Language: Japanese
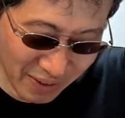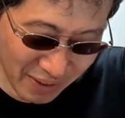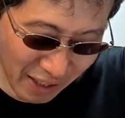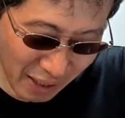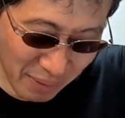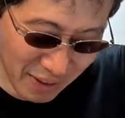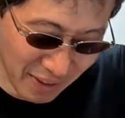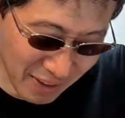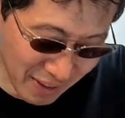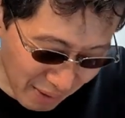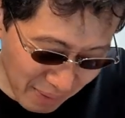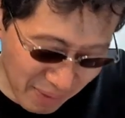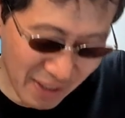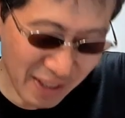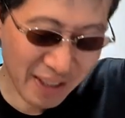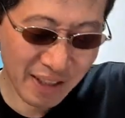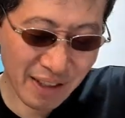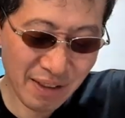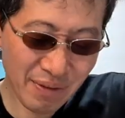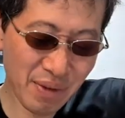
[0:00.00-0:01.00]
たびた
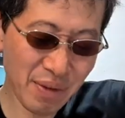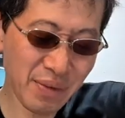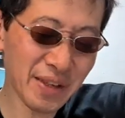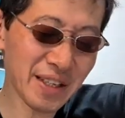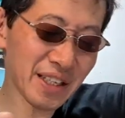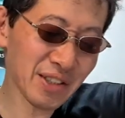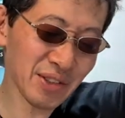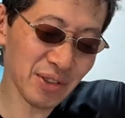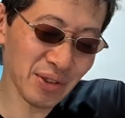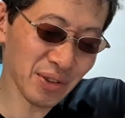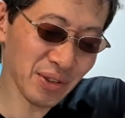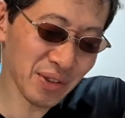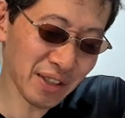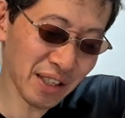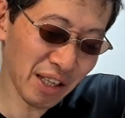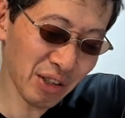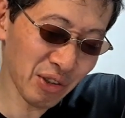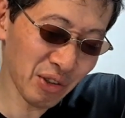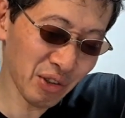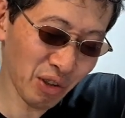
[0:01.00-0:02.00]
び耳にするっ
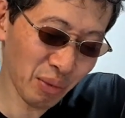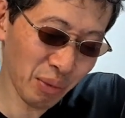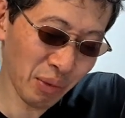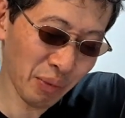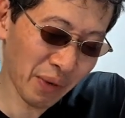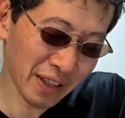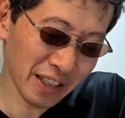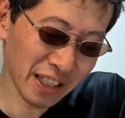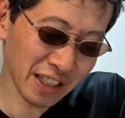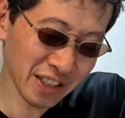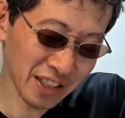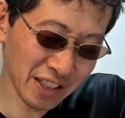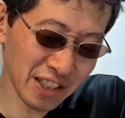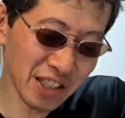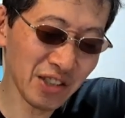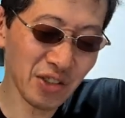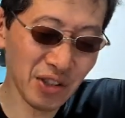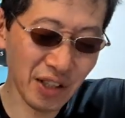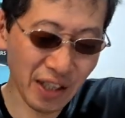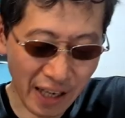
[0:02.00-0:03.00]
ていうのもまた事
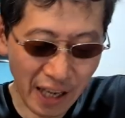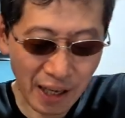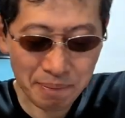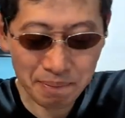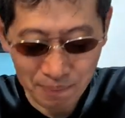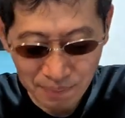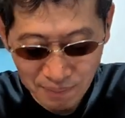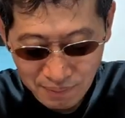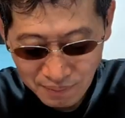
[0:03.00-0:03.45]
実でね。